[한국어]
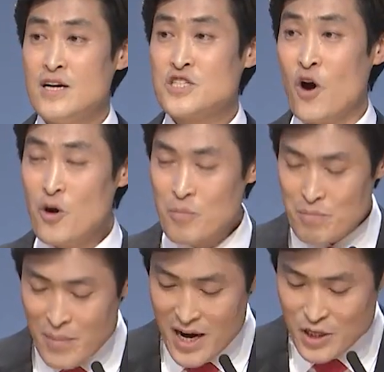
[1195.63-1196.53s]

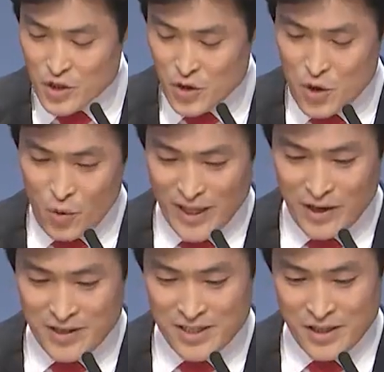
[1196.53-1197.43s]
정말 중요한
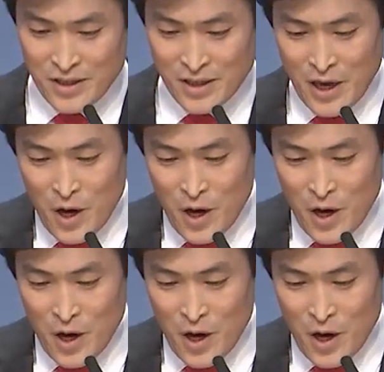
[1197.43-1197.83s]
것은